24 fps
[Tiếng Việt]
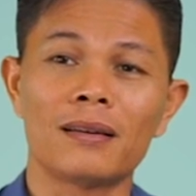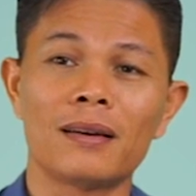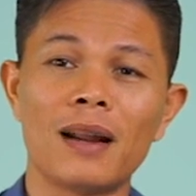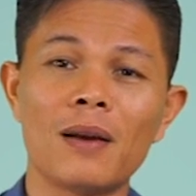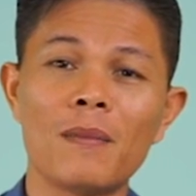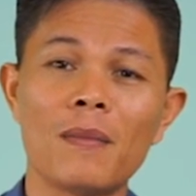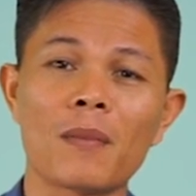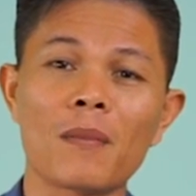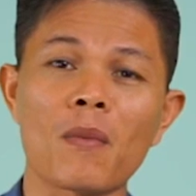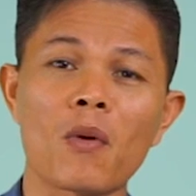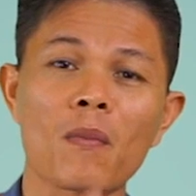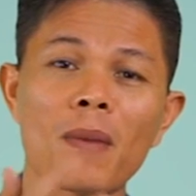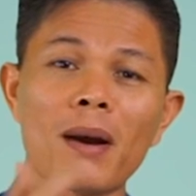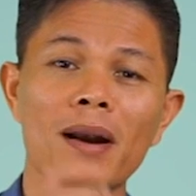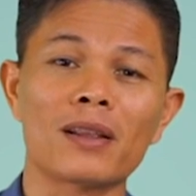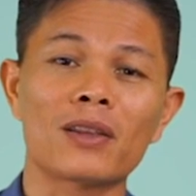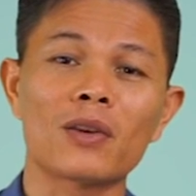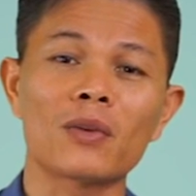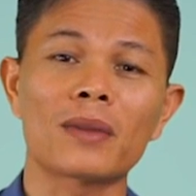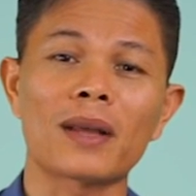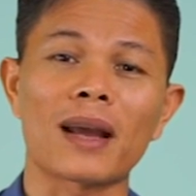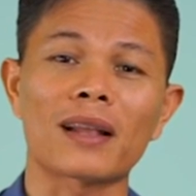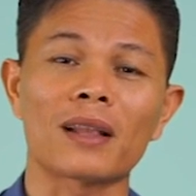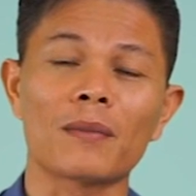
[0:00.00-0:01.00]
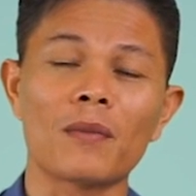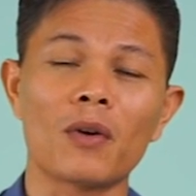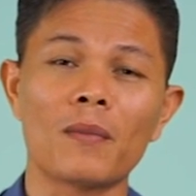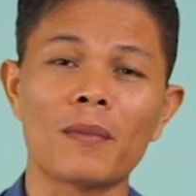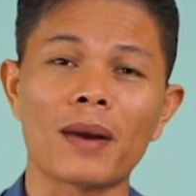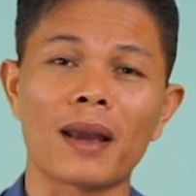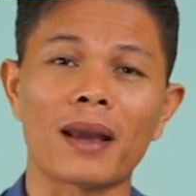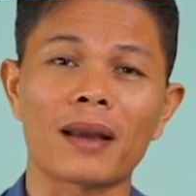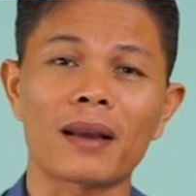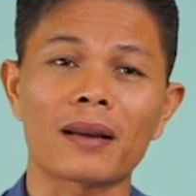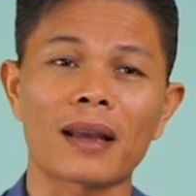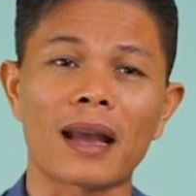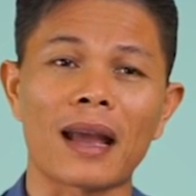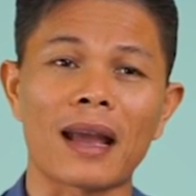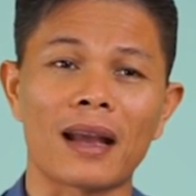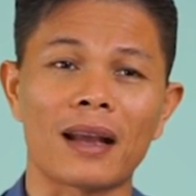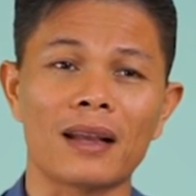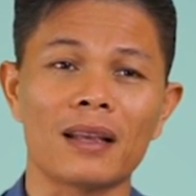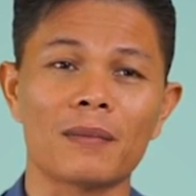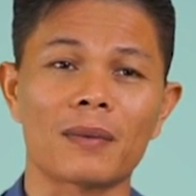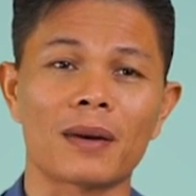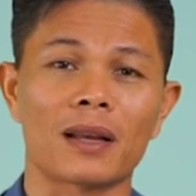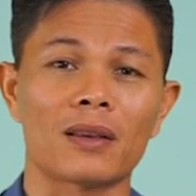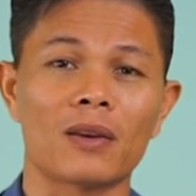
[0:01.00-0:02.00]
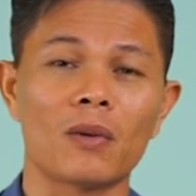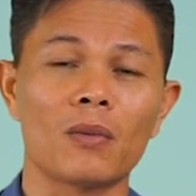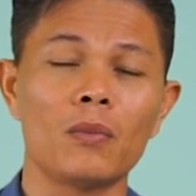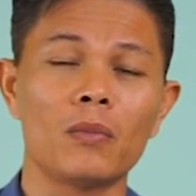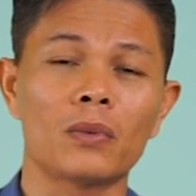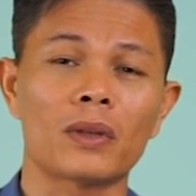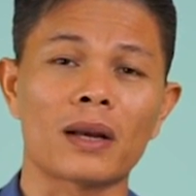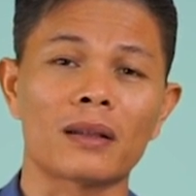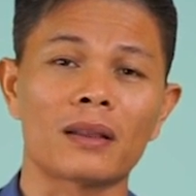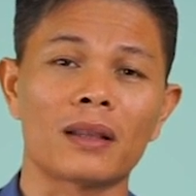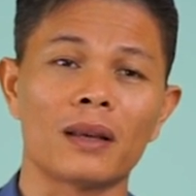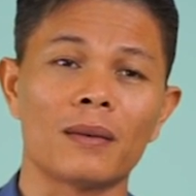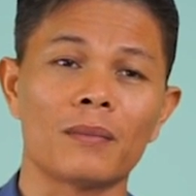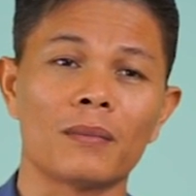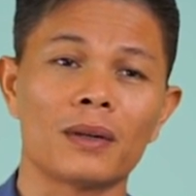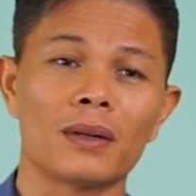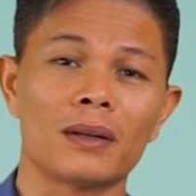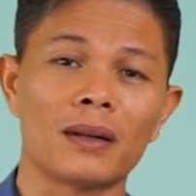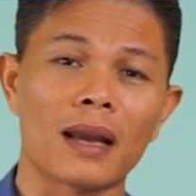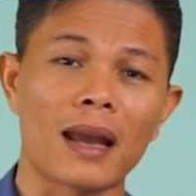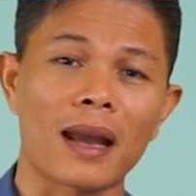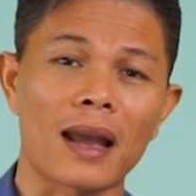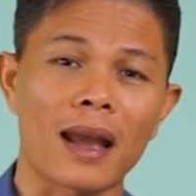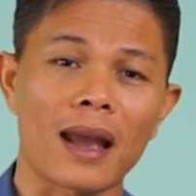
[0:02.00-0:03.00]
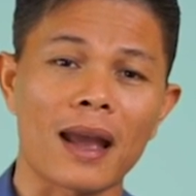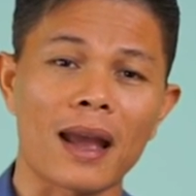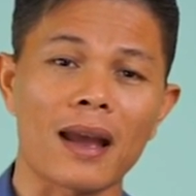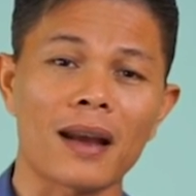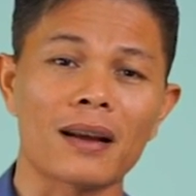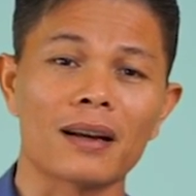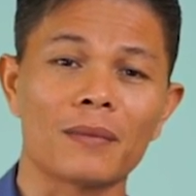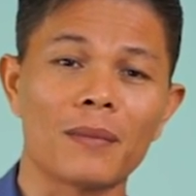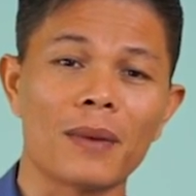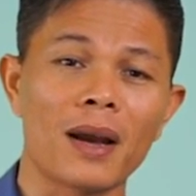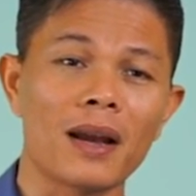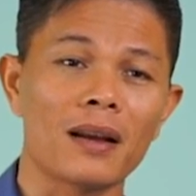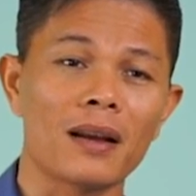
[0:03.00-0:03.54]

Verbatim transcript: nếu mà một mình chúng ta thì bố mẹ cản nhưng mà chúng ta tìm người a người b